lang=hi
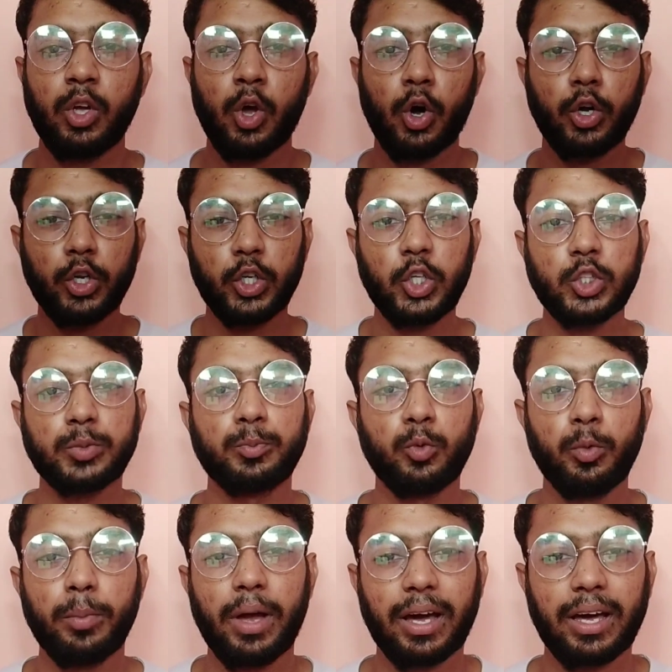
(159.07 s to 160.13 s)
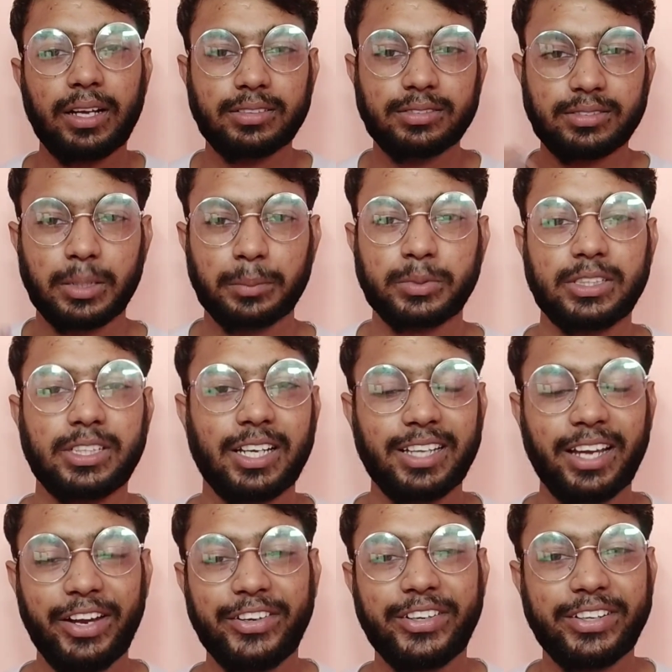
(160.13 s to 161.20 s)
और इस मूवी में अगर सबसे ज्यादा
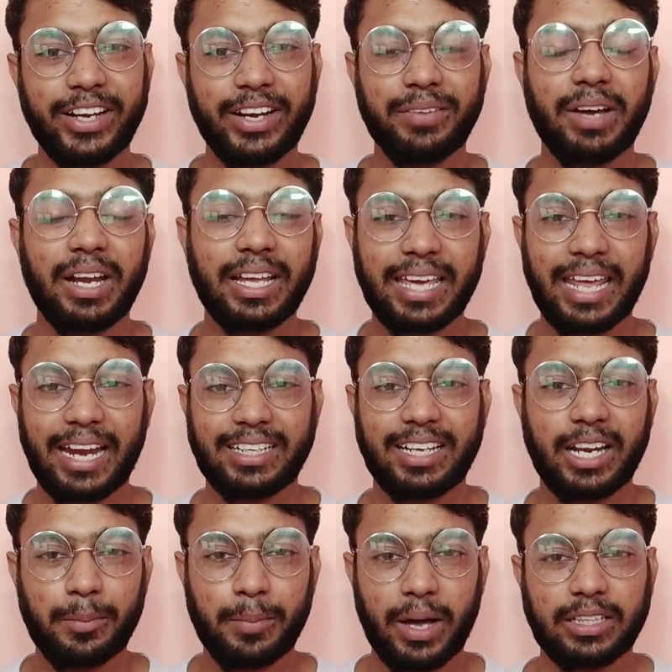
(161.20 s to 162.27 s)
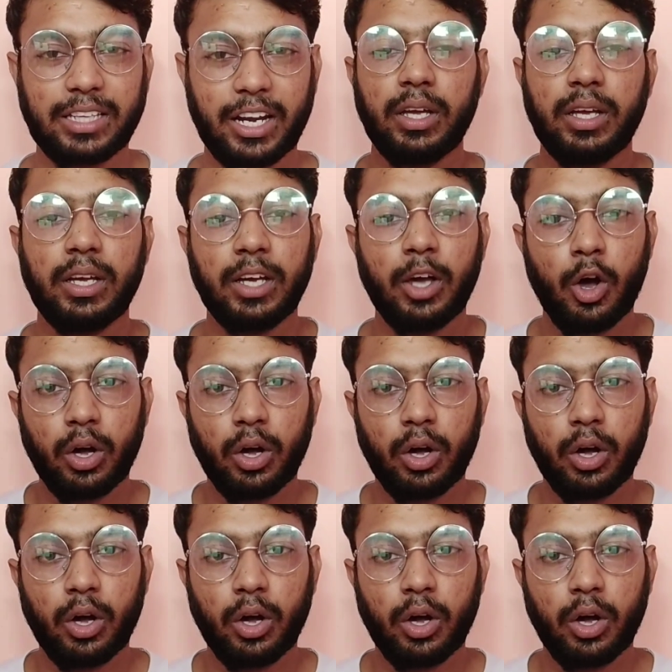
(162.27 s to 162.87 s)
एंटरटेन वाला कैरेक्टर की बात करें ना तो